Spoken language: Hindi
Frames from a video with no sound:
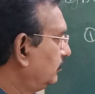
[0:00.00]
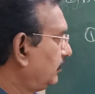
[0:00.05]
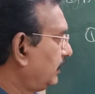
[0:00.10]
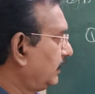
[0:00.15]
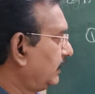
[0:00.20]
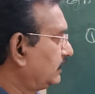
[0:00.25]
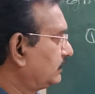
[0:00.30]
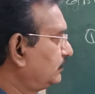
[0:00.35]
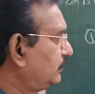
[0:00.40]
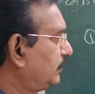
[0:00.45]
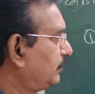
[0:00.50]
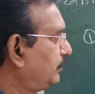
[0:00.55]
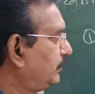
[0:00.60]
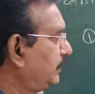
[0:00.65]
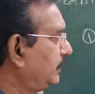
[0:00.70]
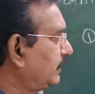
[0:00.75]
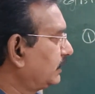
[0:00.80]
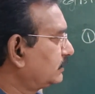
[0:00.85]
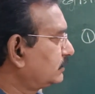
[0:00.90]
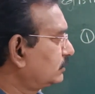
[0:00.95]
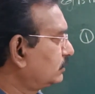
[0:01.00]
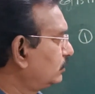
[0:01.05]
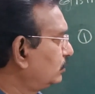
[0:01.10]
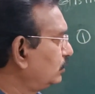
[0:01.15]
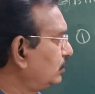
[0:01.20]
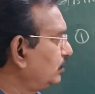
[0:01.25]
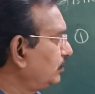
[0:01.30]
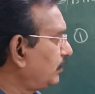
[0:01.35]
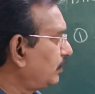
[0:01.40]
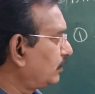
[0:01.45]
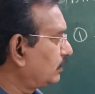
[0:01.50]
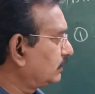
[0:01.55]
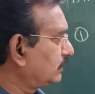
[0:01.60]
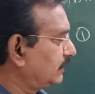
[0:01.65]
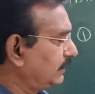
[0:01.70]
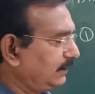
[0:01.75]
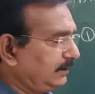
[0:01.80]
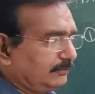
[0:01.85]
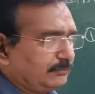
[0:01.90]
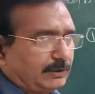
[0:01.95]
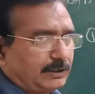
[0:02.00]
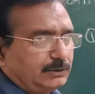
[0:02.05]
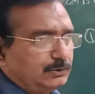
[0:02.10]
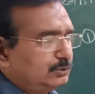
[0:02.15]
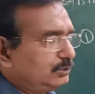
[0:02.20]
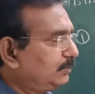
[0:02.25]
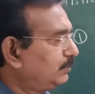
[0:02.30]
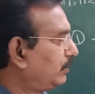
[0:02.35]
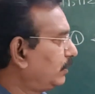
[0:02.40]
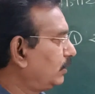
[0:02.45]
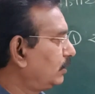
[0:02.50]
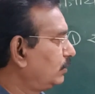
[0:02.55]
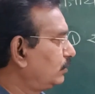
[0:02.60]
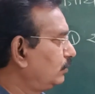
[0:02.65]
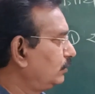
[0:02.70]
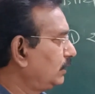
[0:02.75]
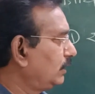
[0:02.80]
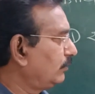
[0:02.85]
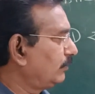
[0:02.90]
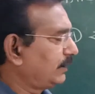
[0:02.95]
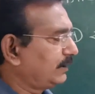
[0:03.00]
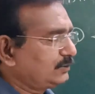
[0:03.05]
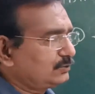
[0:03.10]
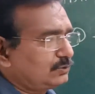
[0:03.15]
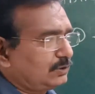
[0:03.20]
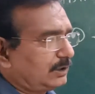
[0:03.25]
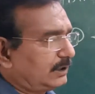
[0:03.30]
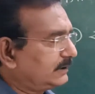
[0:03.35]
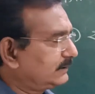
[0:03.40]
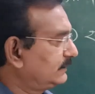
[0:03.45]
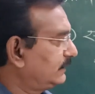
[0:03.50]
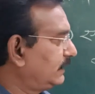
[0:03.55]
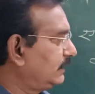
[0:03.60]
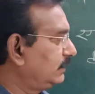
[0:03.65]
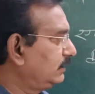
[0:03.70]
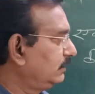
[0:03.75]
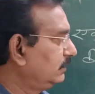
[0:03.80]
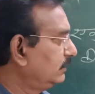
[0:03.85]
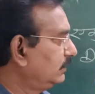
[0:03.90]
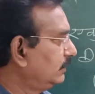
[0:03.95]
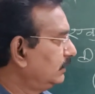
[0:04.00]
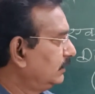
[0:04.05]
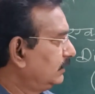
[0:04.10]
माइनस फिफ्टीन एक्स टू दावर थ्री वाई टू दावर टू या वाई स्क्वायर जेड